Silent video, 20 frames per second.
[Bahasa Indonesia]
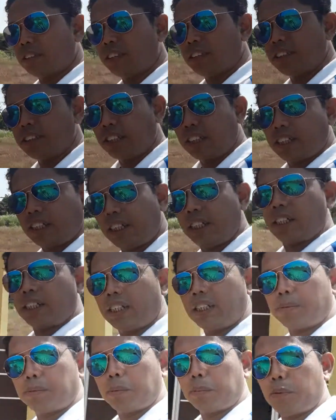jadi silakan
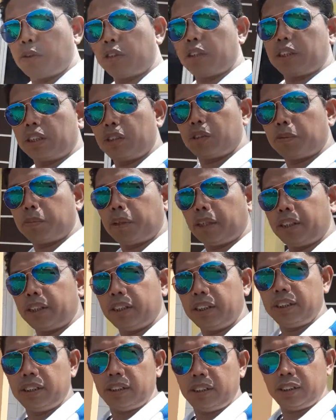anda memboking rumah
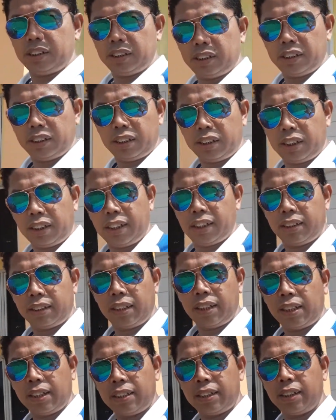ini dengan
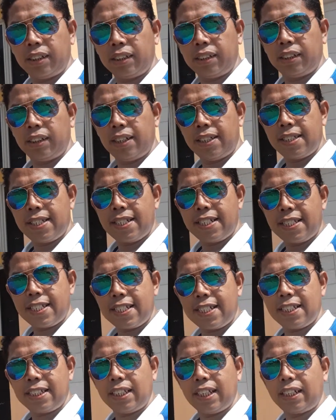tanda jadi hanya
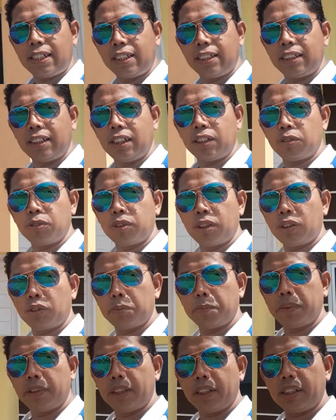sekitar 3 juta
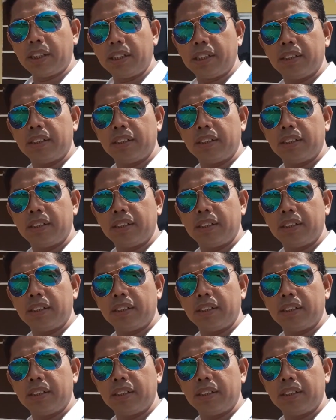rupiah